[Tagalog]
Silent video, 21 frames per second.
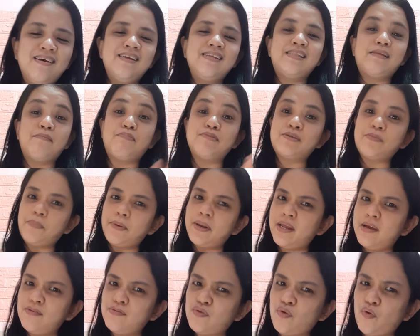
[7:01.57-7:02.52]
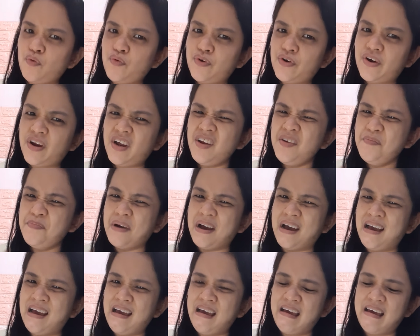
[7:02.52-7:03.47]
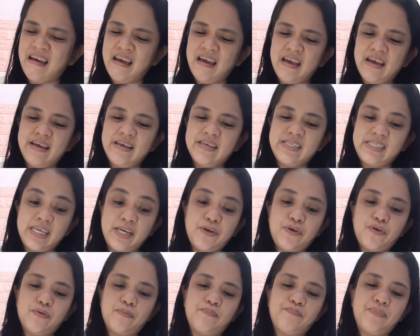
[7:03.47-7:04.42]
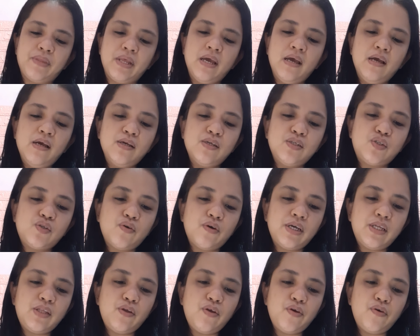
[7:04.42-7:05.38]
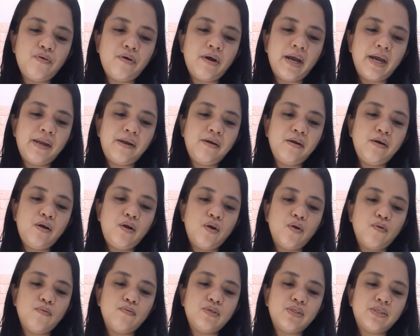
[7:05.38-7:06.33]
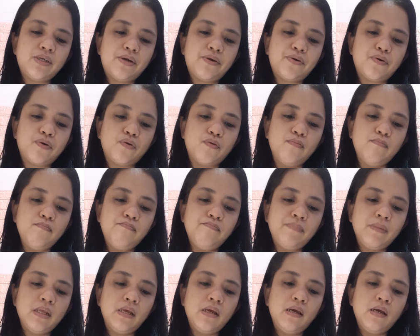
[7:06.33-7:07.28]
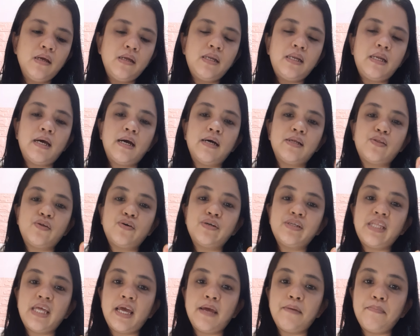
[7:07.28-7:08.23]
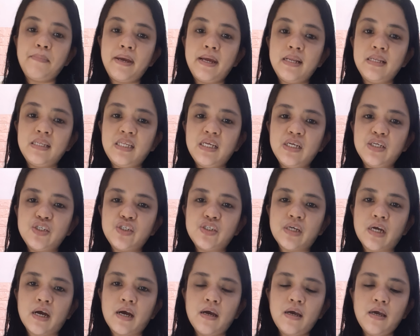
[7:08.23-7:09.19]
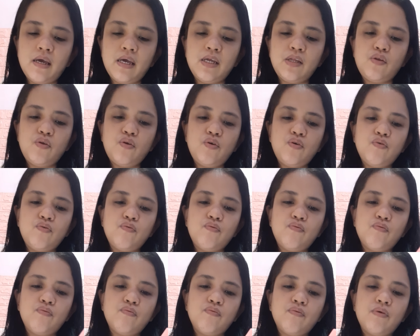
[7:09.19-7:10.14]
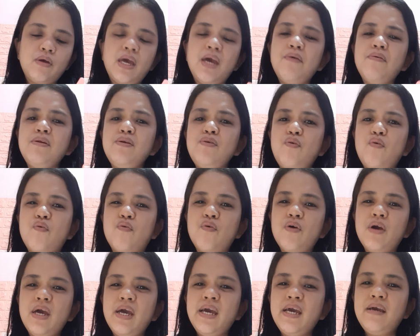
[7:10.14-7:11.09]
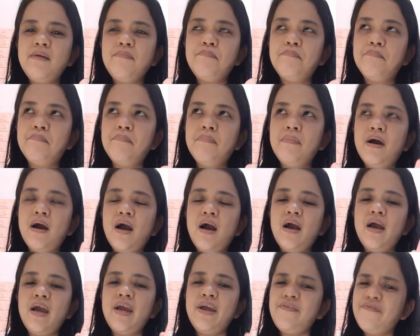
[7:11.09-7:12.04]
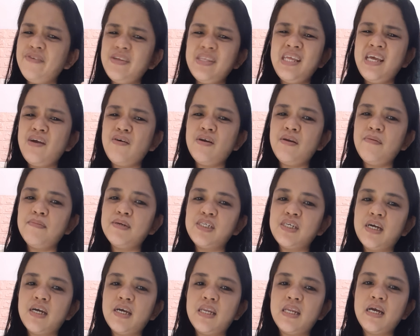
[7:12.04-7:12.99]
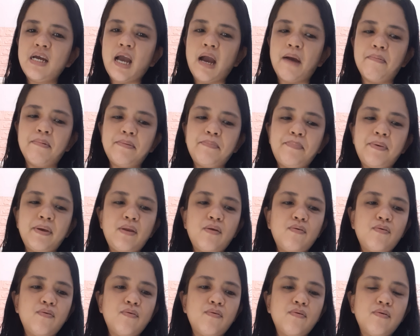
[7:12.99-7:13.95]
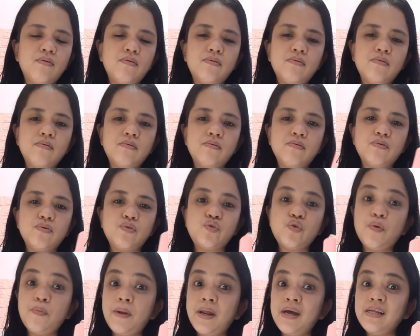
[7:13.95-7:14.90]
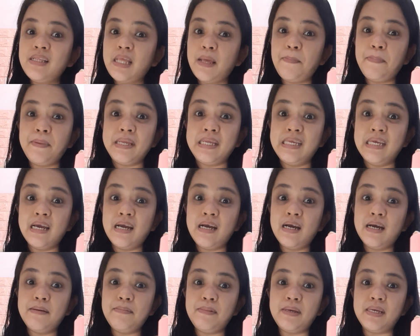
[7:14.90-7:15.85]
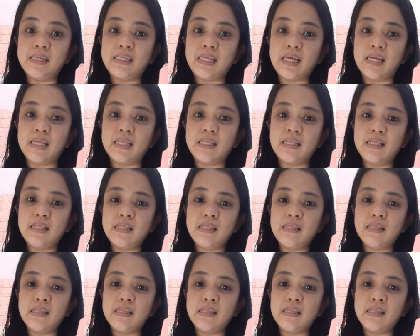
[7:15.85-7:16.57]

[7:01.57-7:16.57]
Tapos pala yung term. Ano ba? Serum. So, ito yung Hyper Glow Serum na 30ml din siya. Ito yung, ewan ko, everyday ko naman siya ginagamit, pero sobrang tipid niya gamitin.